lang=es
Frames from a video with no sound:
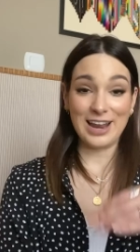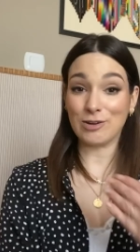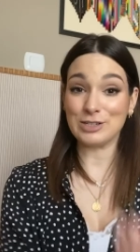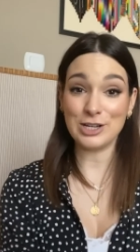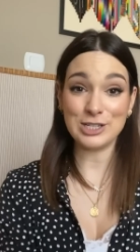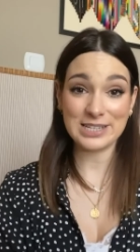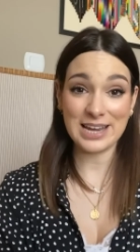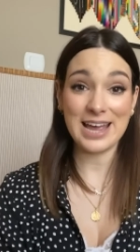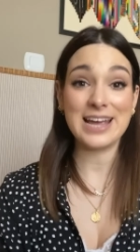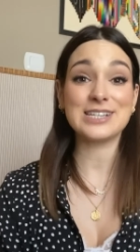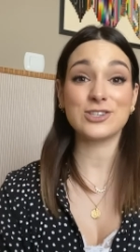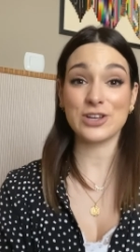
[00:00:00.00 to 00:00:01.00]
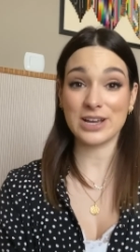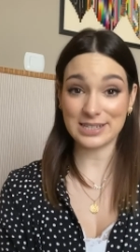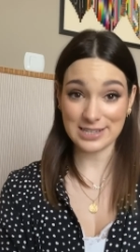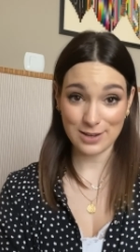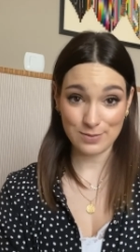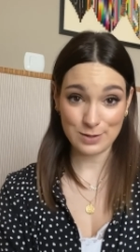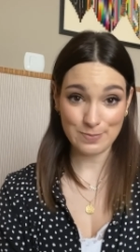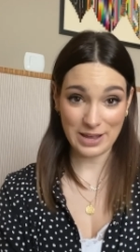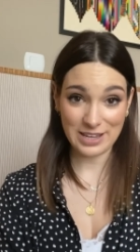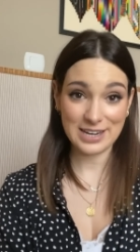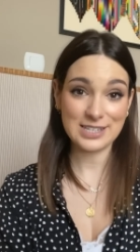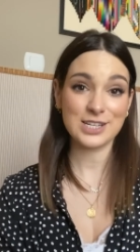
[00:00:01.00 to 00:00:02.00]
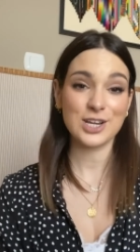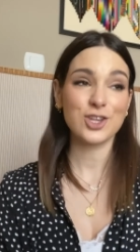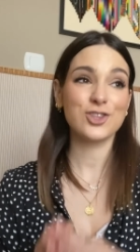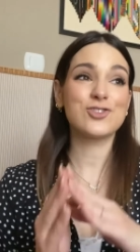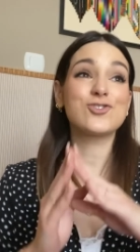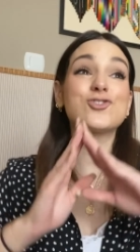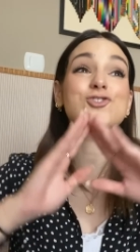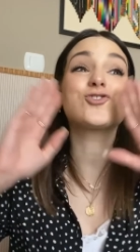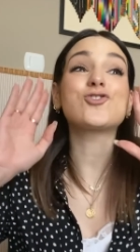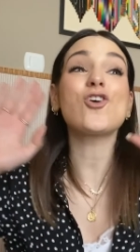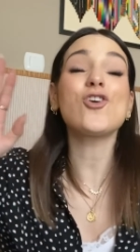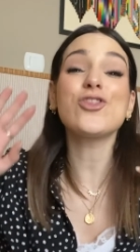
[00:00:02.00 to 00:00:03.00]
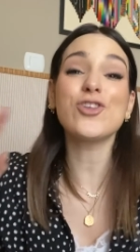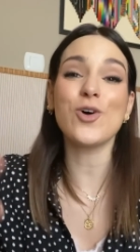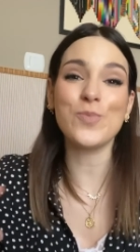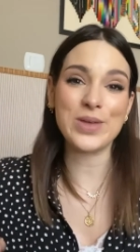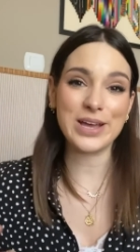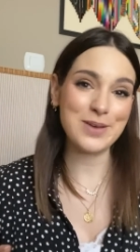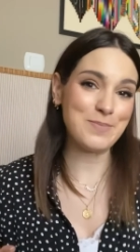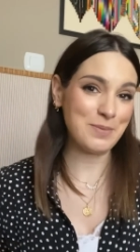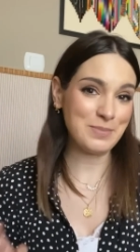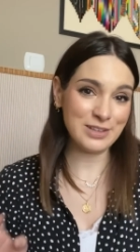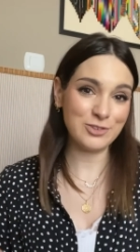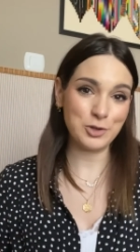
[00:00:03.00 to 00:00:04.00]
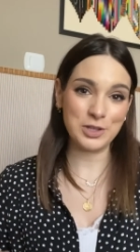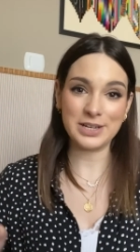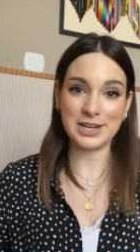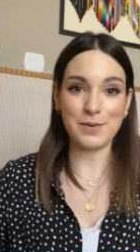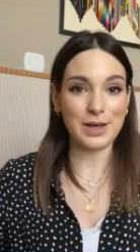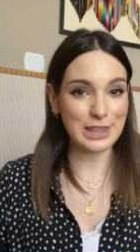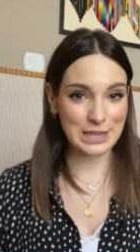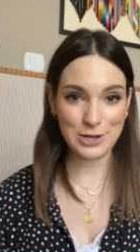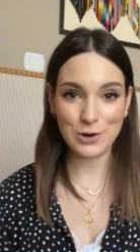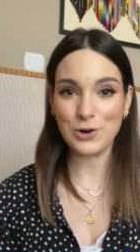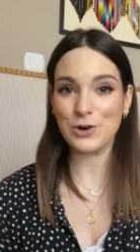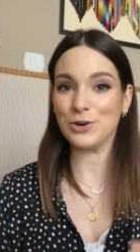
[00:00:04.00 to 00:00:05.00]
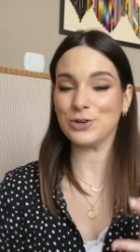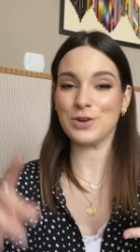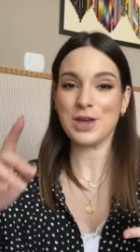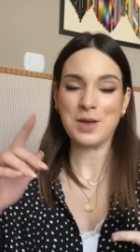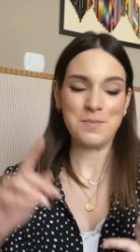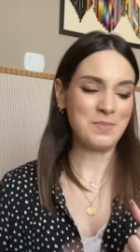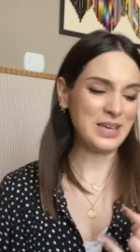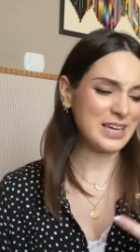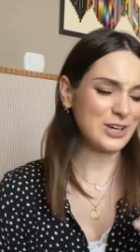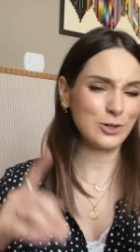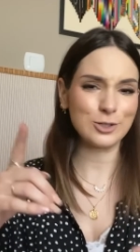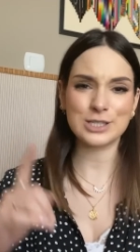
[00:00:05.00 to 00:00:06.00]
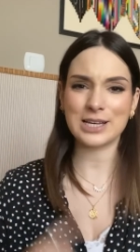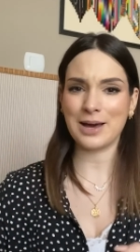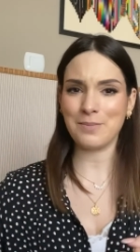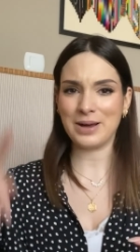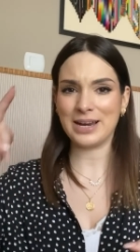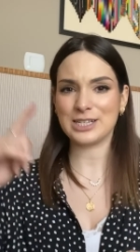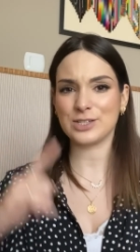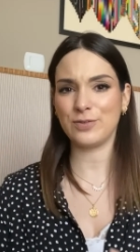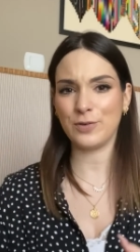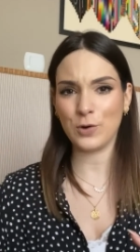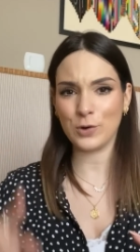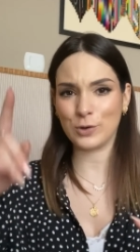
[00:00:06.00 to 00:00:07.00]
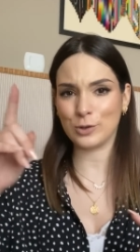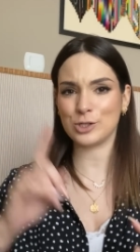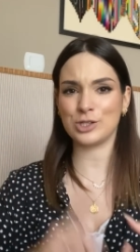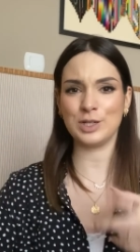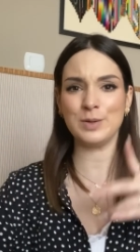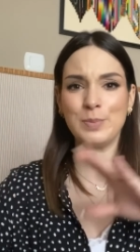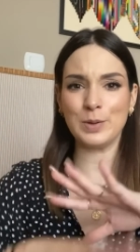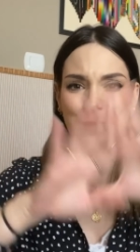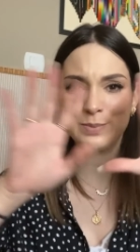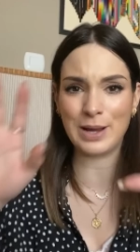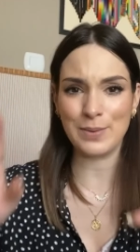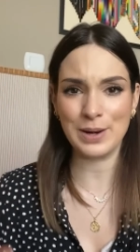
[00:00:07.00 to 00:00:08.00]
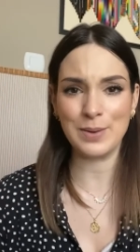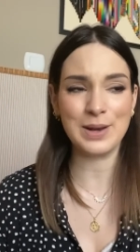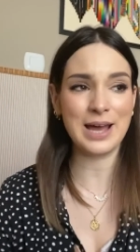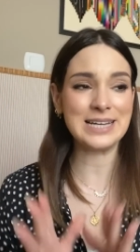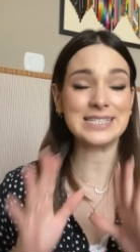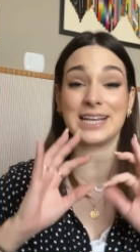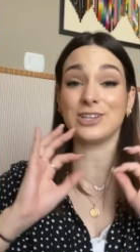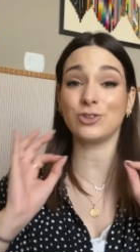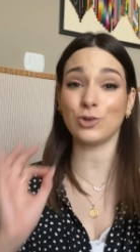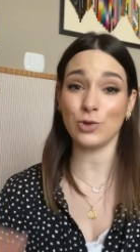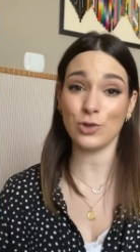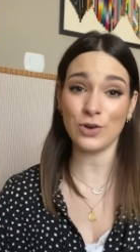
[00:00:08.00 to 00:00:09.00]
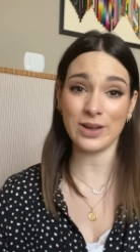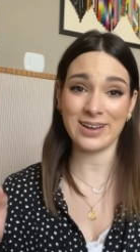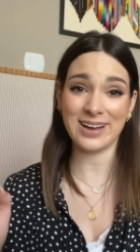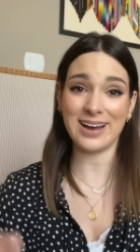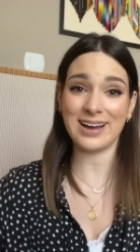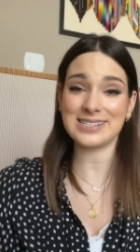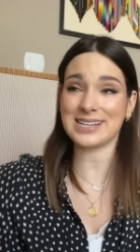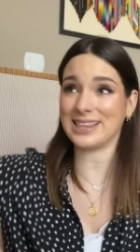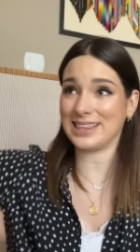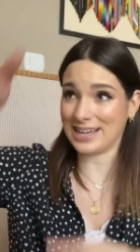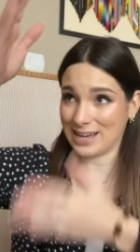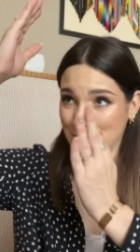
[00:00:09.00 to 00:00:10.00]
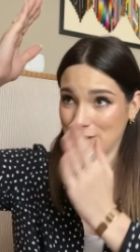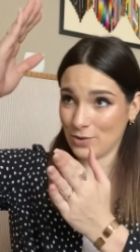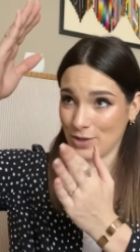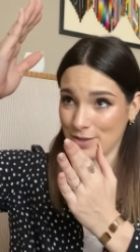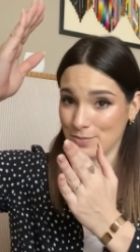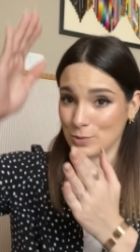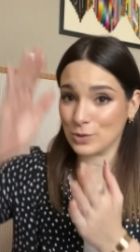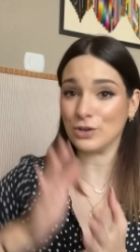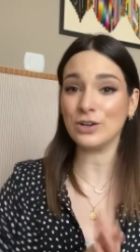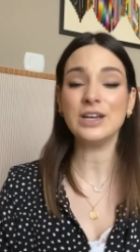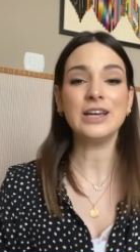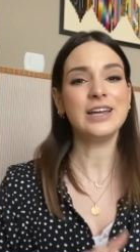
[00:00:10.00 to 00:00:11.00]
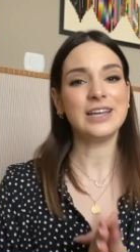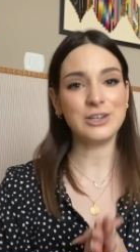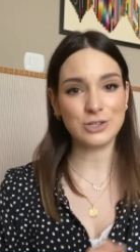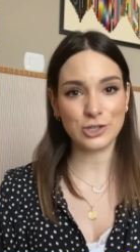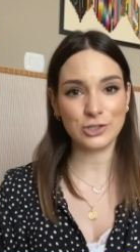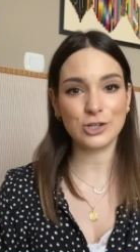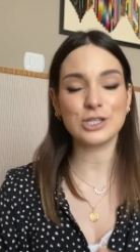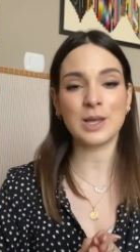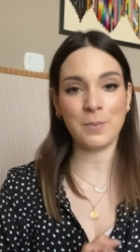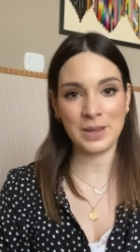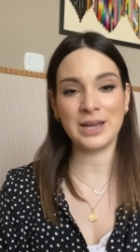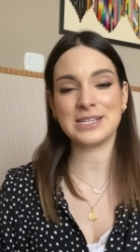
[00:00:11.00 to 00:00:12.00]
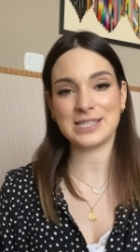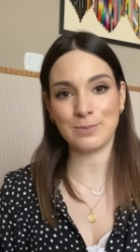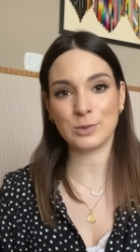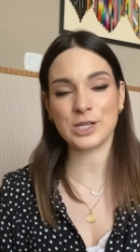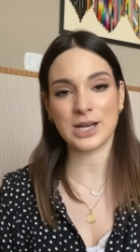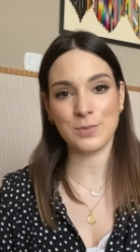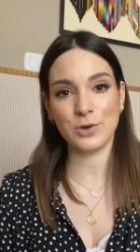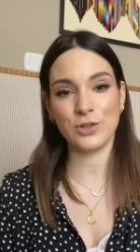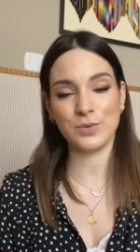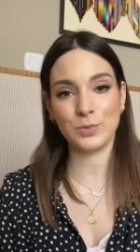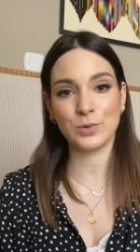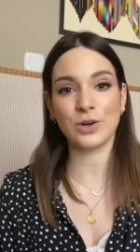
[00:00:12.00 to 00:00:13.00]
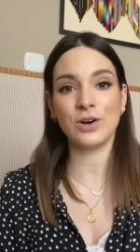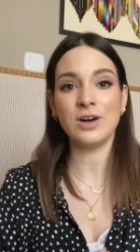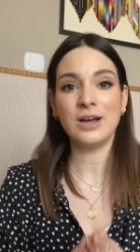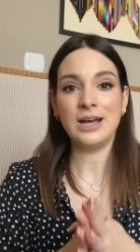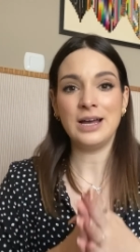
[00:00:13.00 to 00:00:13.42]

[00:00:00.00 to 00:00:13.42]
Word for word: La cuestión es que estoy en casa de mis padres, todo mi equipamiento de grabación, micros, cámaras, focos, trípodes, bla, bla, bla. Está todo en cajas de camino a Edimburgo y nosotros también estamos de camino a Edimburgo